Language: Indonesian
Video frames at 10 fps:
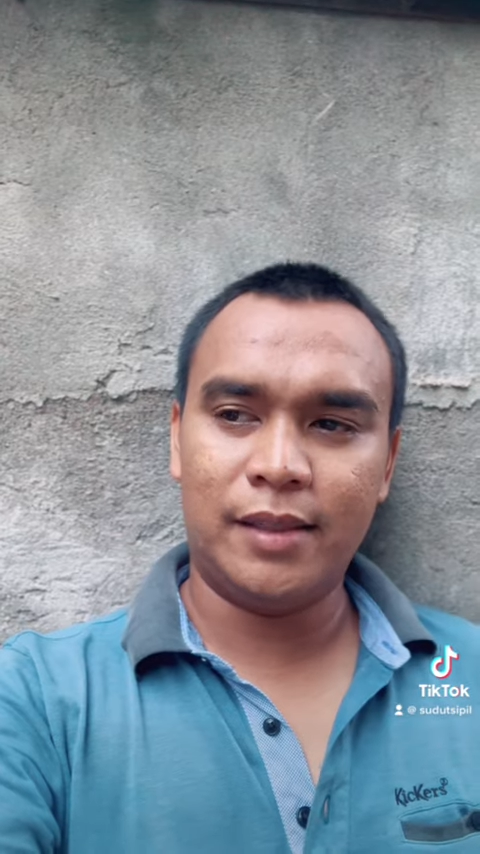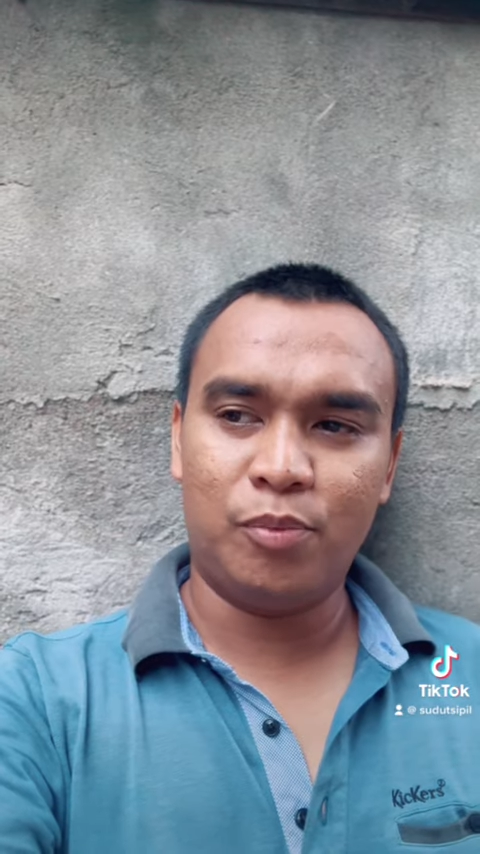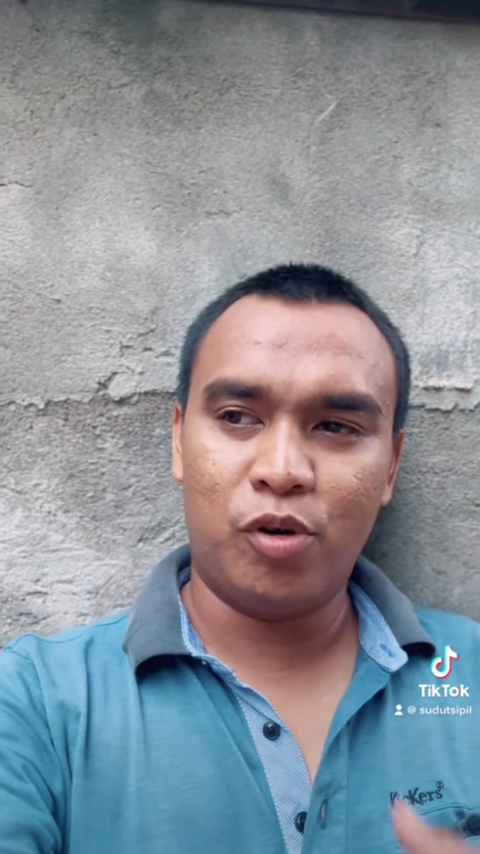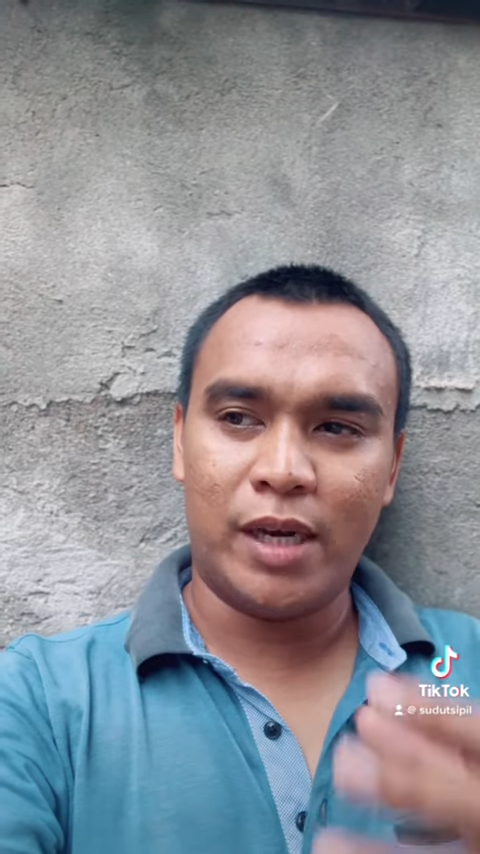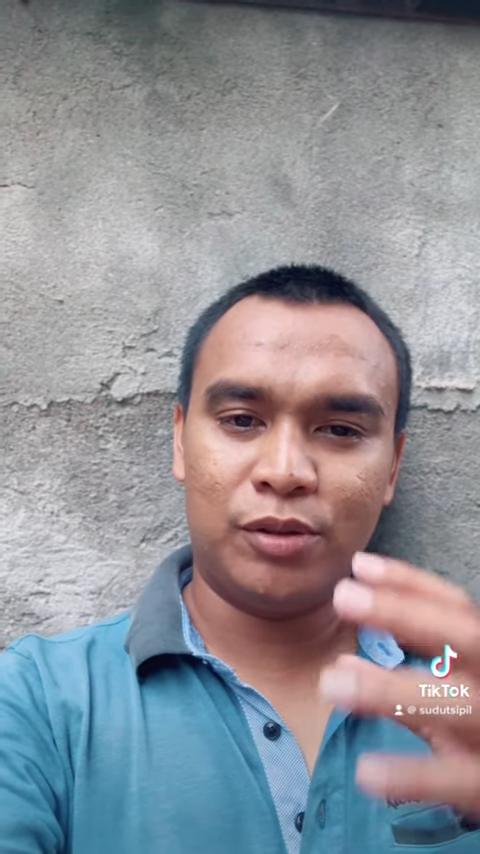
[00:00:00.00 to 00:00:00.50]

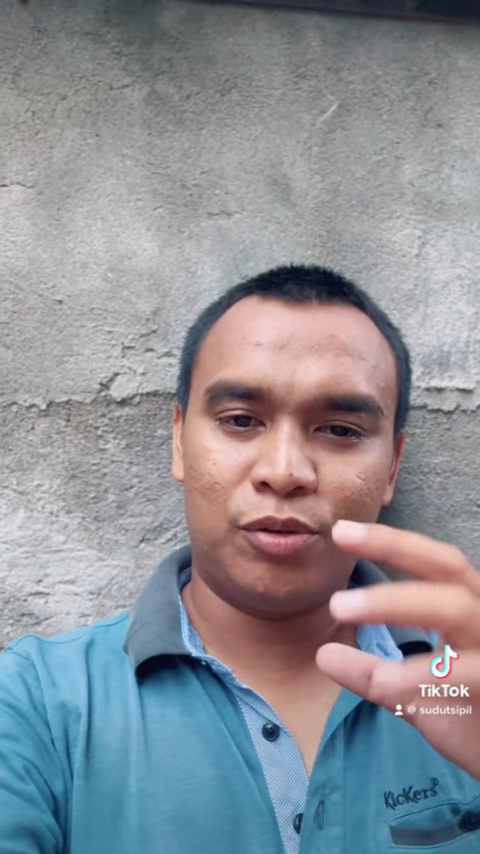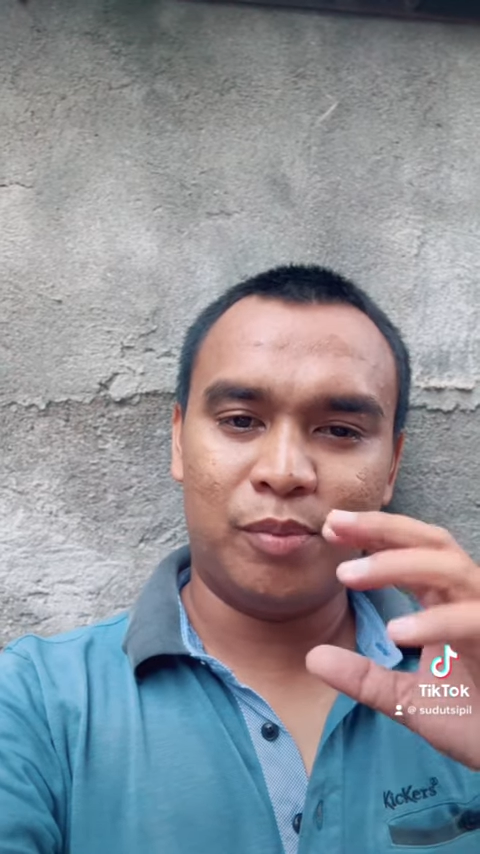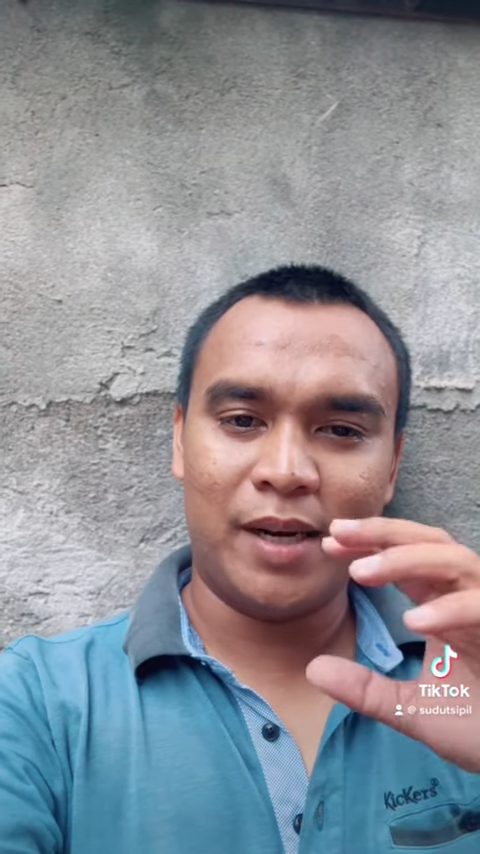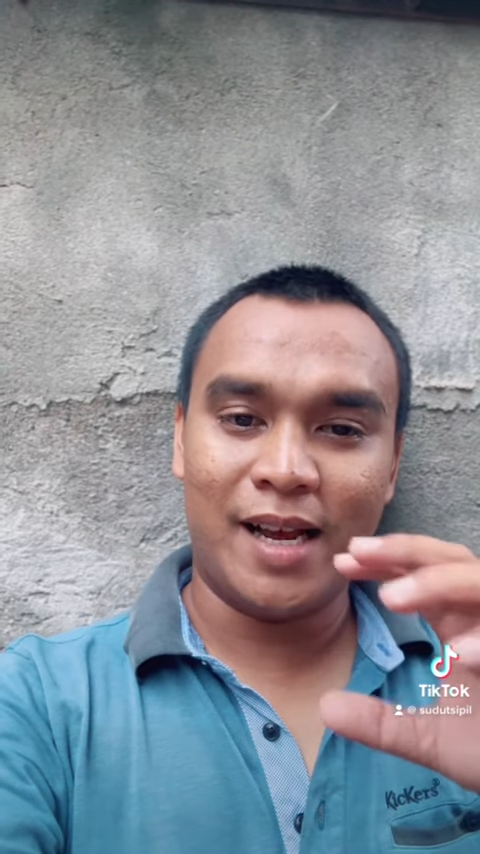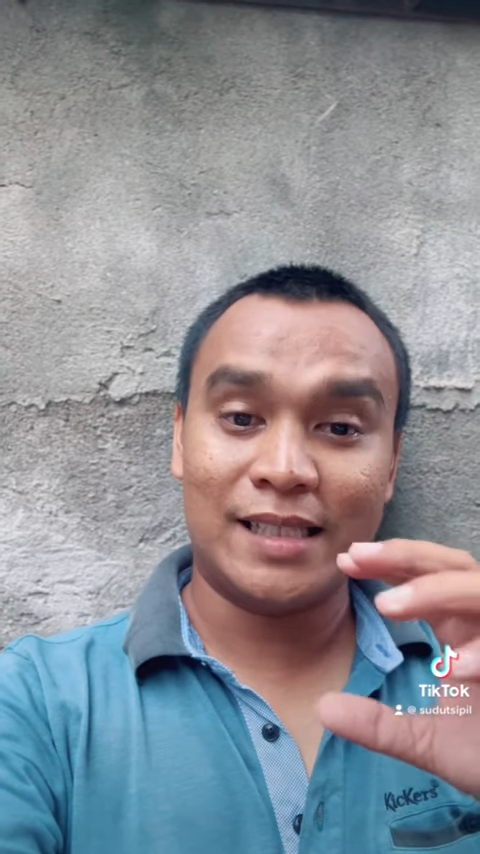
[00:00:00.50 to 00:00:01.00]
Jadi bukan
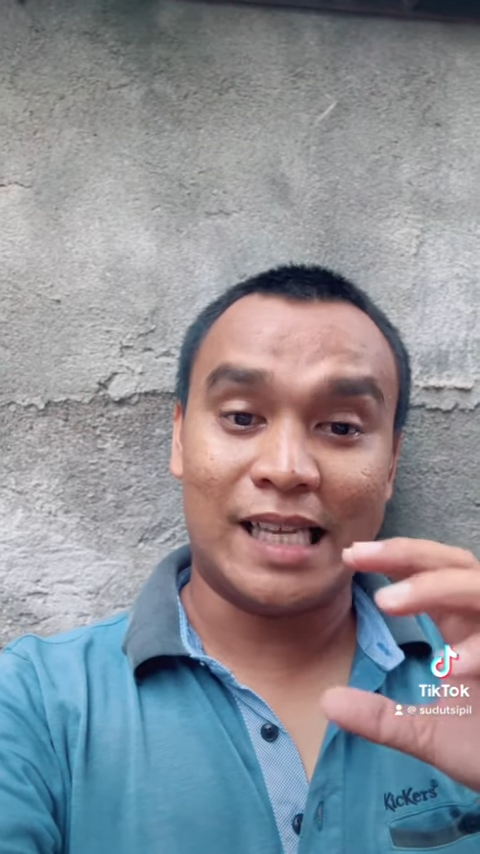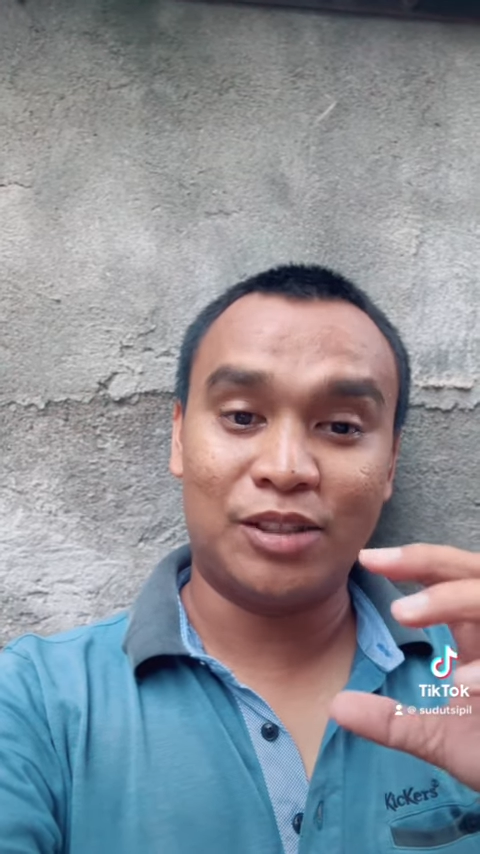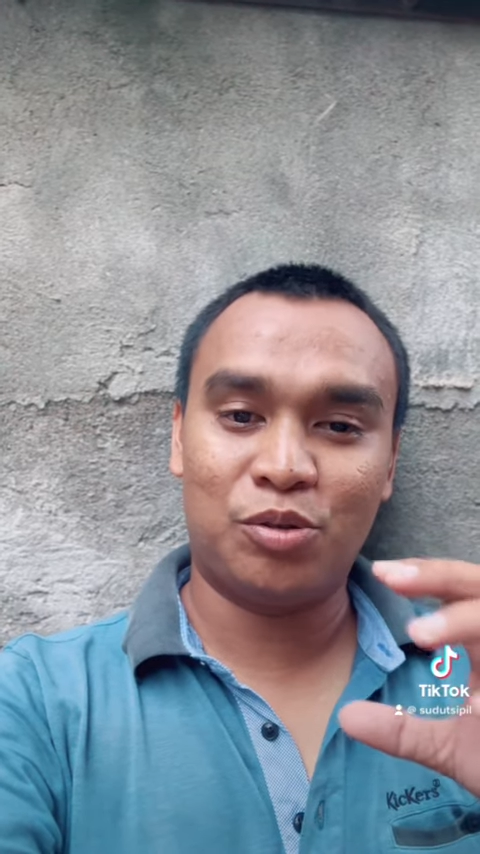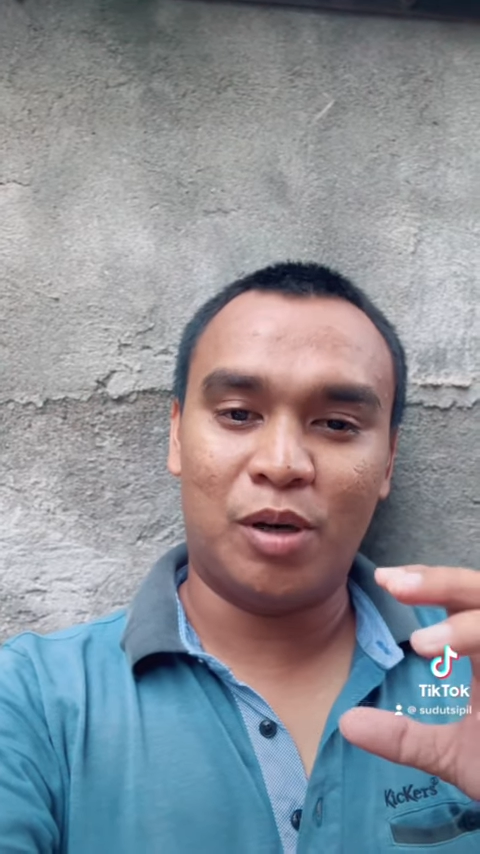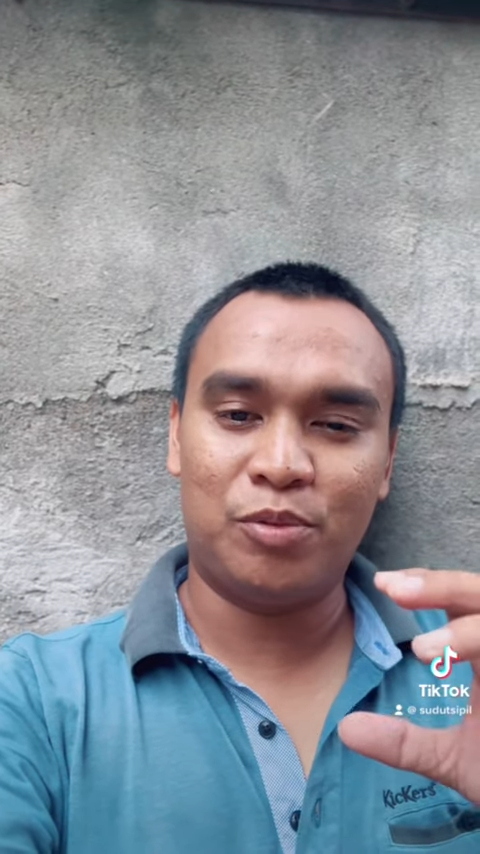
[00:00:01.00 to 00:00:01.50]
cuman
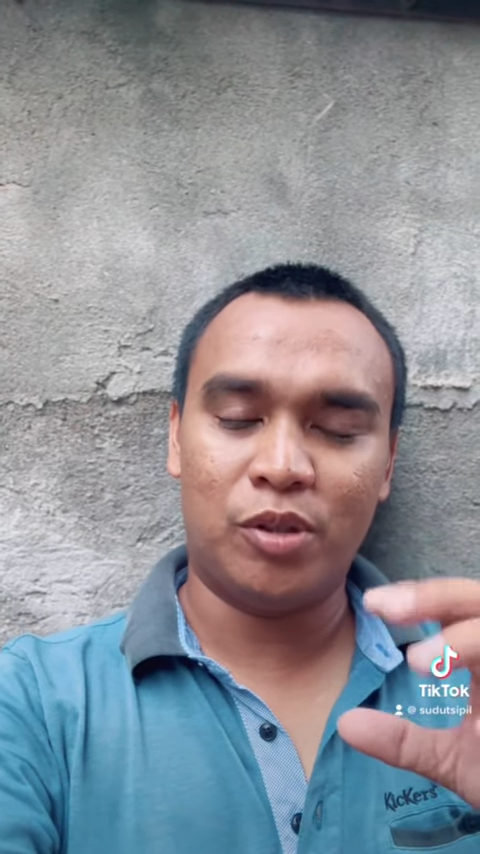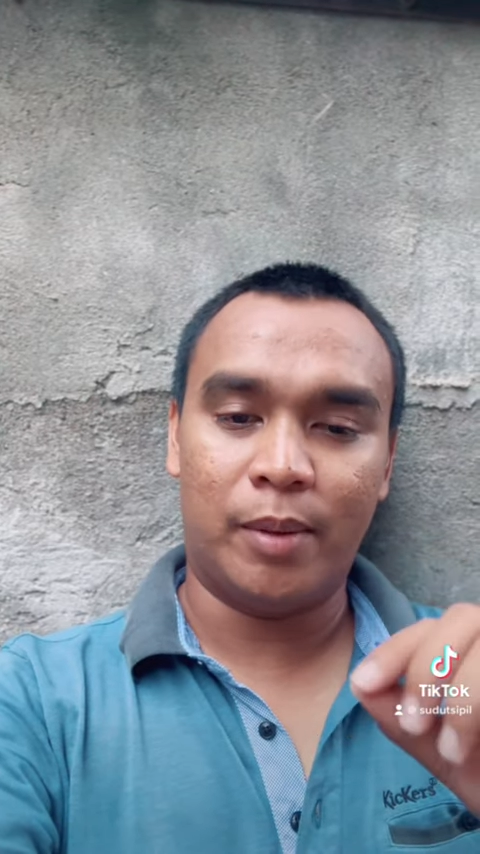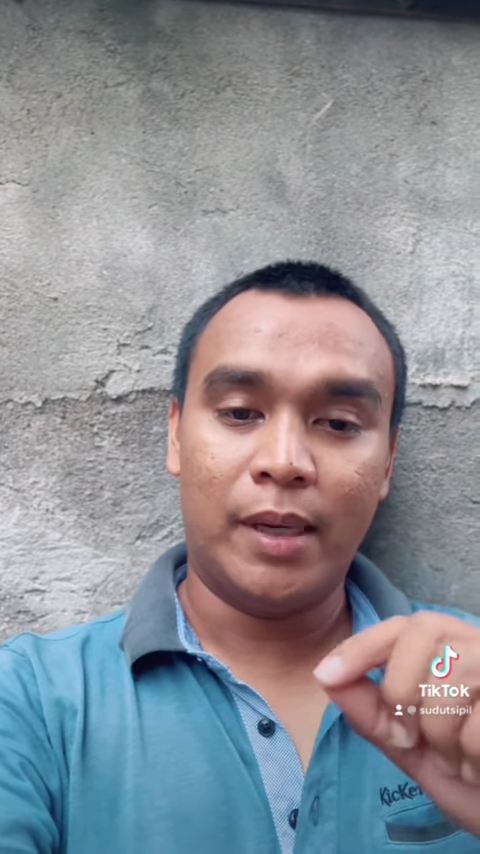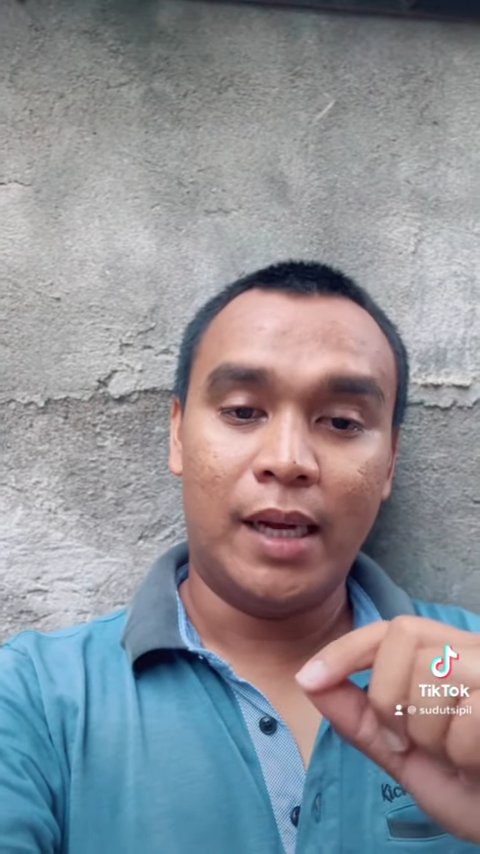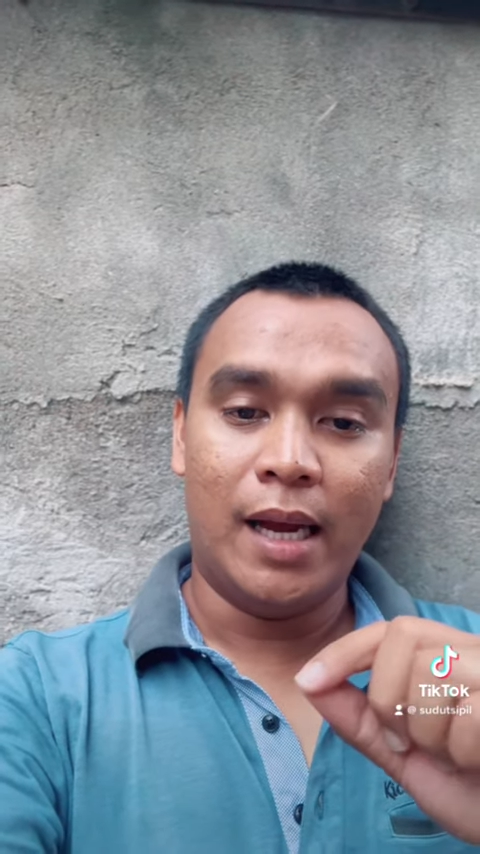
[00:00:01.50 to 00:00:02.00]
asal cuap-cuap.